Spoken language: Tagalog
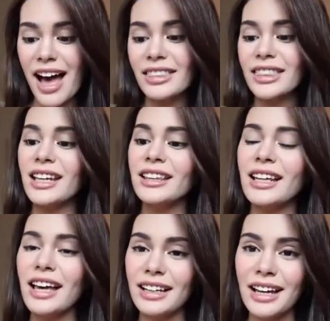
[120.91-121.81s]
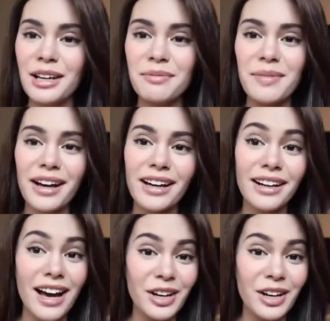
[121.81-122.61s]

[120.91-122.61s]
at tignan ang mga